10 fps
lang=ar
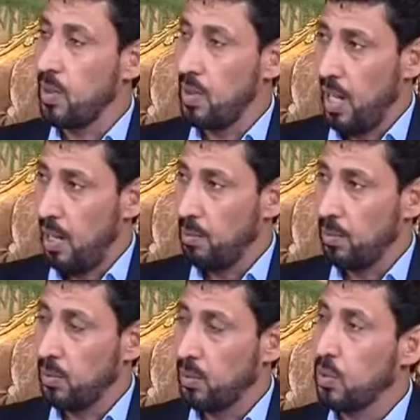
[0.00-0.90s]
نعم
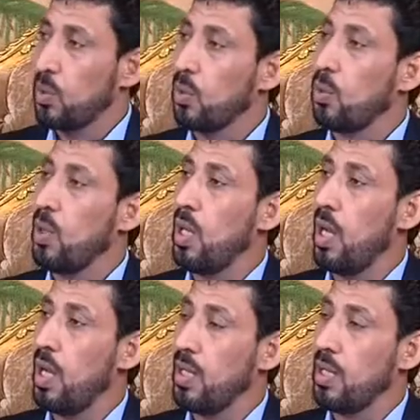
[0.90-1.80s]
كل
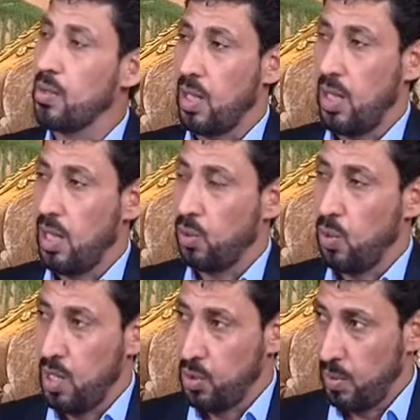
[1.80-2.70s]
هاي صلاة
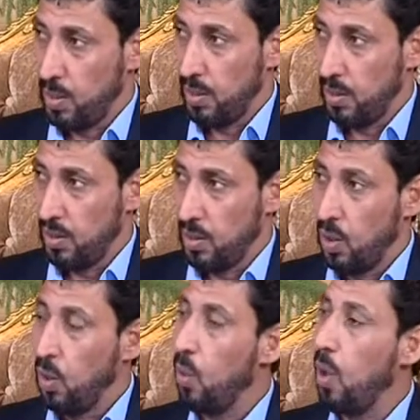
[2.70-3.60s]
واجبة
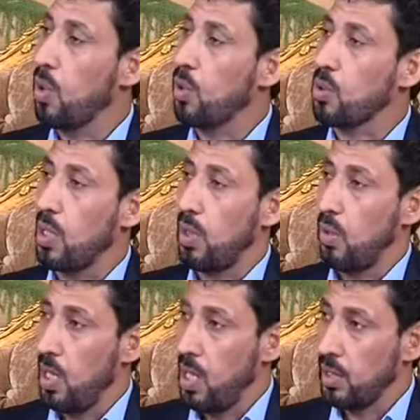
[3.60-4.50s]
وأكو
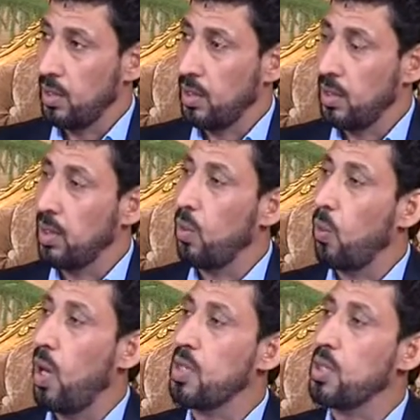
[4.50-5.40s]
صلوات
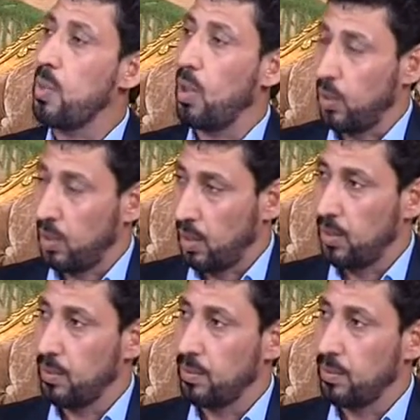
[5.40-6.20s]
واجبة أخرى